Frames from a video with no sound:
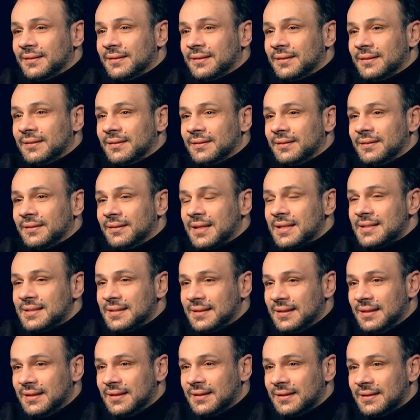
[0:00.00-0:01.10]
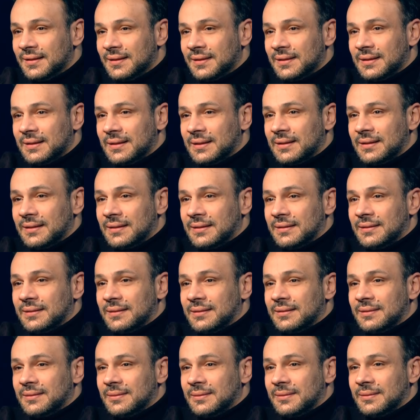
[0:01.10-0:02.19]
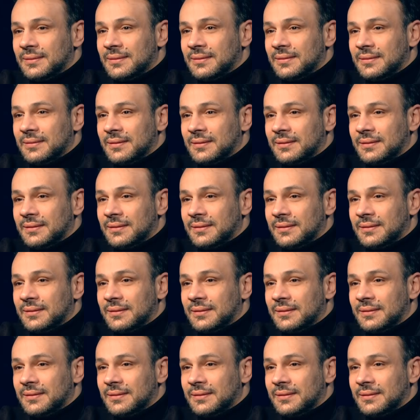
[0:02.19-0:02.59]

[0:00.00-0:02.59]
ان الناس دي آه،